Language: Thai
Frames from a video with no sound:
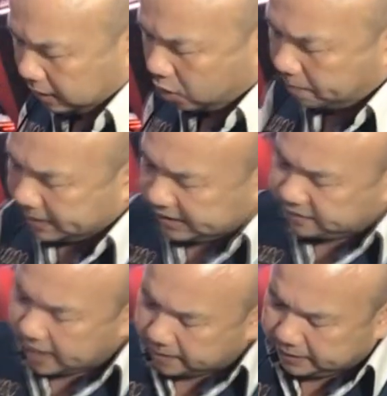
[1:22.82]
ก็เป็นที่
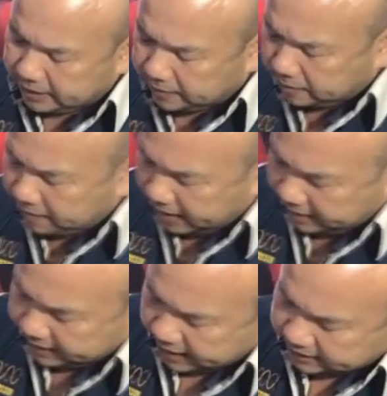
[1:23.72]
ทราบดีครับตำแหน่ง
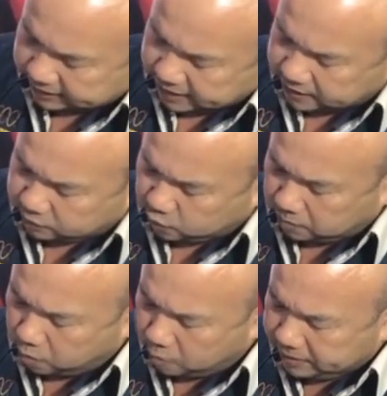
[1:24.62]
ในการติดตั้งยูตัว
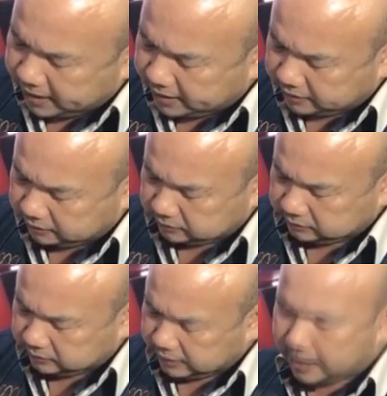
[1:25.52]
ลำโพงมิเลน
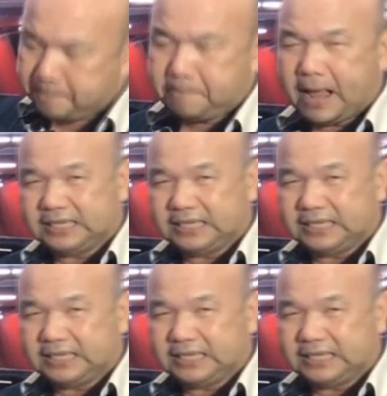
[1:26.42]
นะครับ